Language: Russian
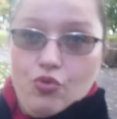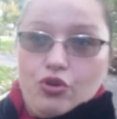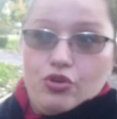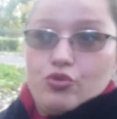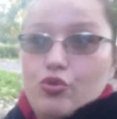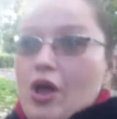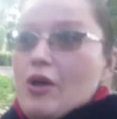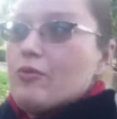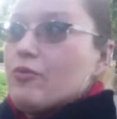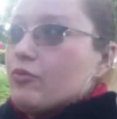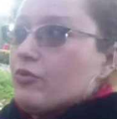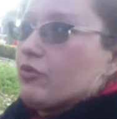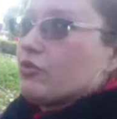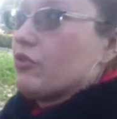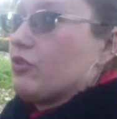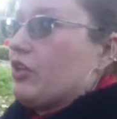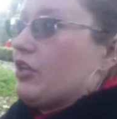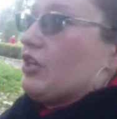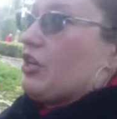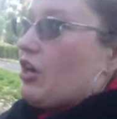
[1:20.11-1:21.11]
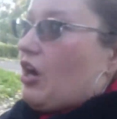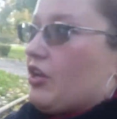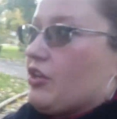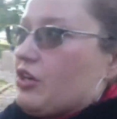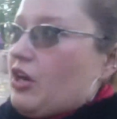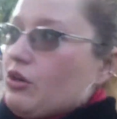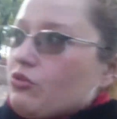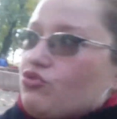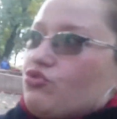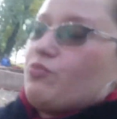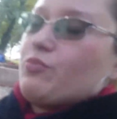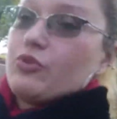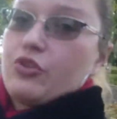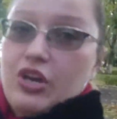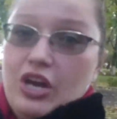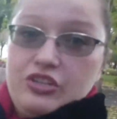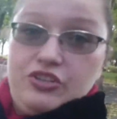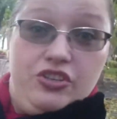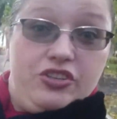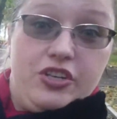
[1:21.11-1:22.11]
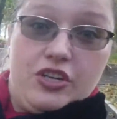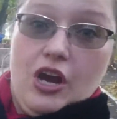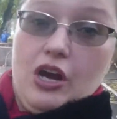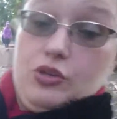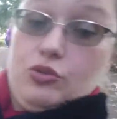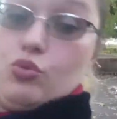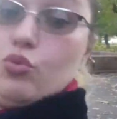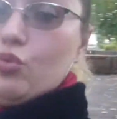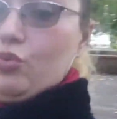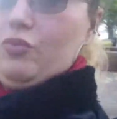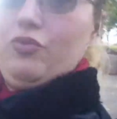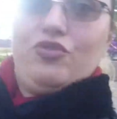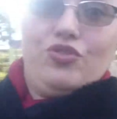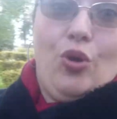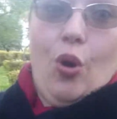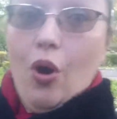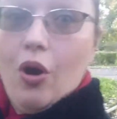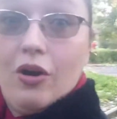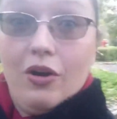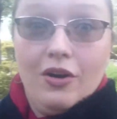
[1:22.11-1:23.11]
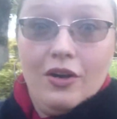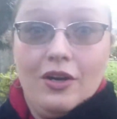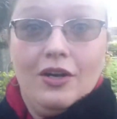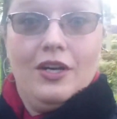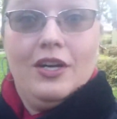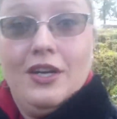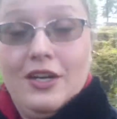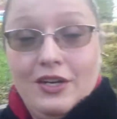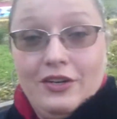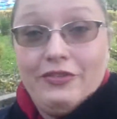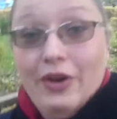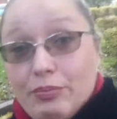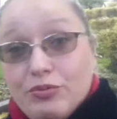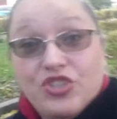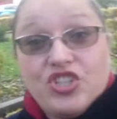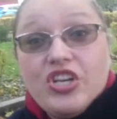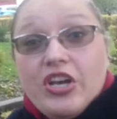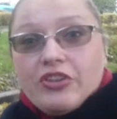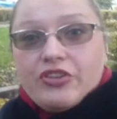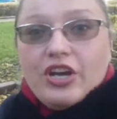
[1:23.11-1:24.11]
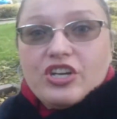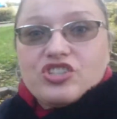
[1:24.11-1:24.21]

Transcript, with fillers: мой на, на экране, короче, подходите как ну и все. Вообще